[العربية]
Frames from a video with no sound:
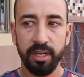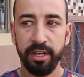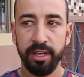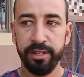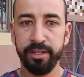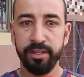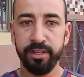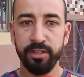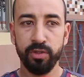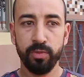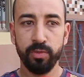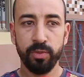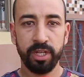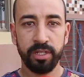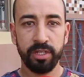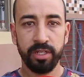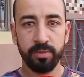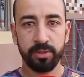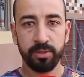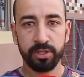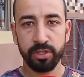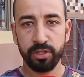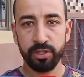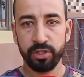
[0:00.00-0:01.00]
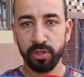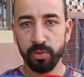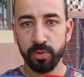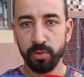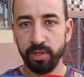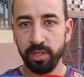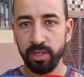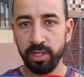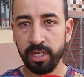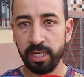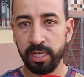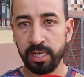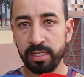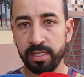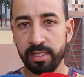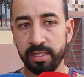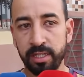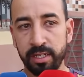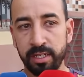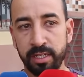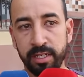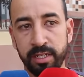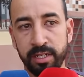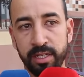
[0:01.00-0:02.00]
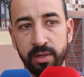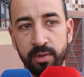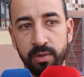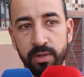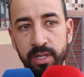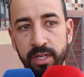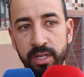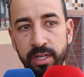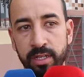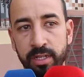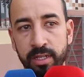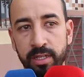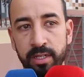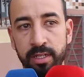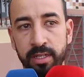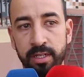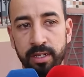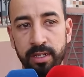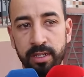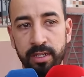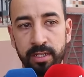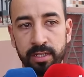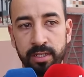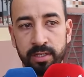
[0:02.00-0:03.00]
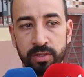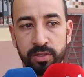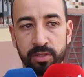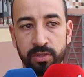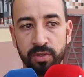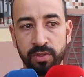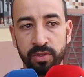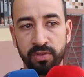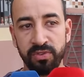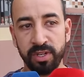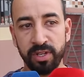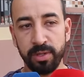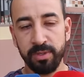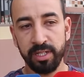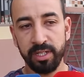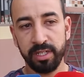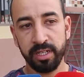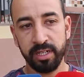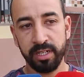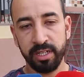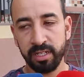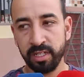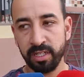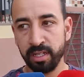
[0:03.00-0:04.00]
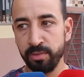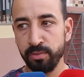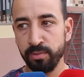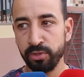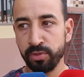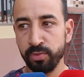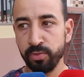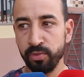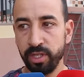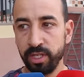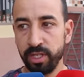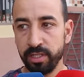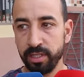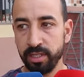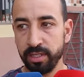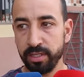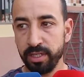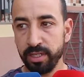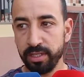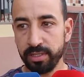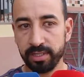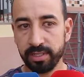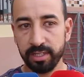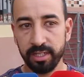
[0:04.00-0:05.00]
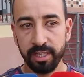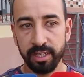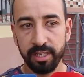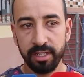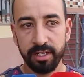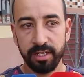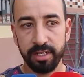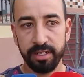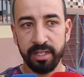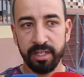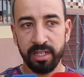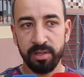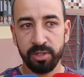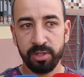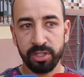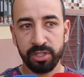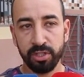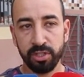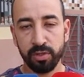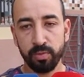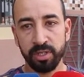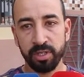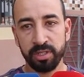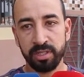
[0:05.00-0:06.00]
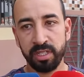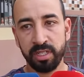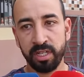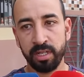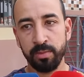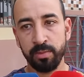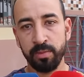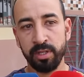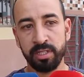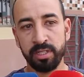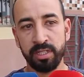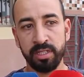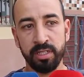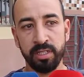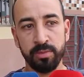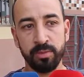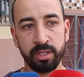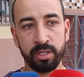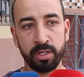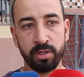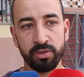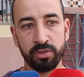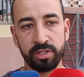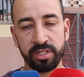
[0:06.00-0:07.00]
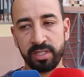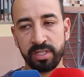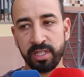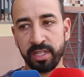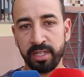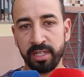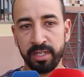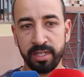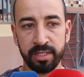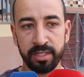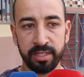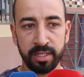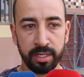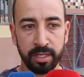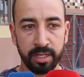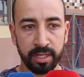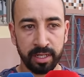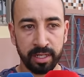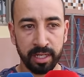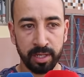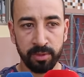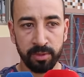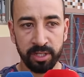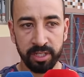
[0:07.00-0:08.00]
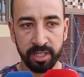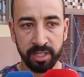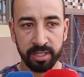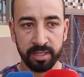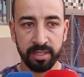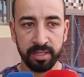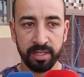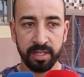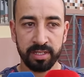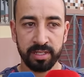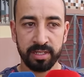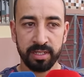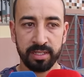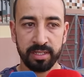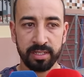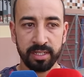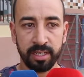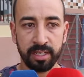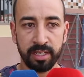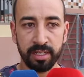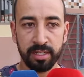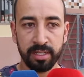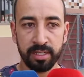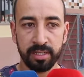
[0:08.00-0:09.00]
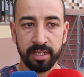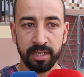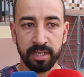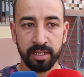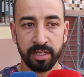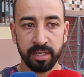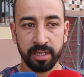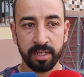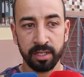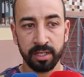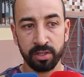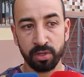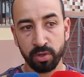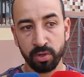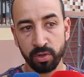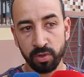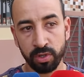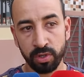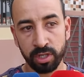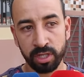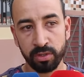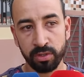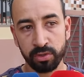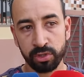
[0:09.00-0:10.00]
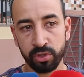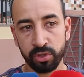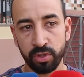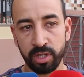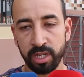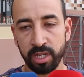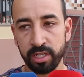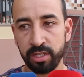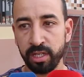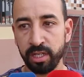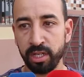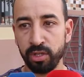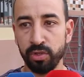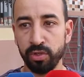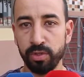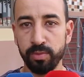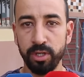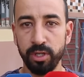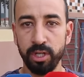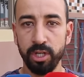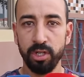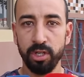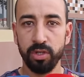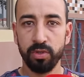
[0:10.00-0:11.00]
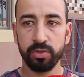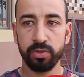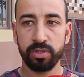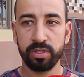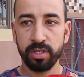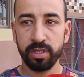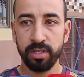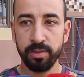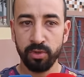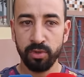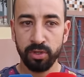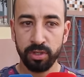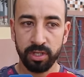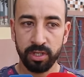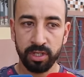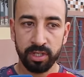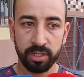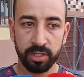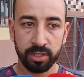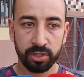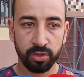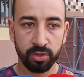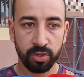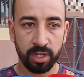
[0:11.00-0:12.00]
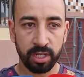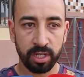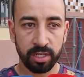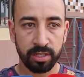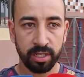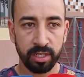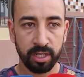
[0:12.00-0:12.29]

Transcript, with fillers: حنا اليوم هنا باش نجاوبوا على الساكنه وعلى هذا السوء الفهم اللي كاين عند المجموعه ديال الناس يعني اللي ماشي هما ما تيمثلوش الساكنه ديالنا كاملين حيت الناس الساكنه ديالنا كيدخلوا خداو الشقق ديالهم وتسلموا الشقق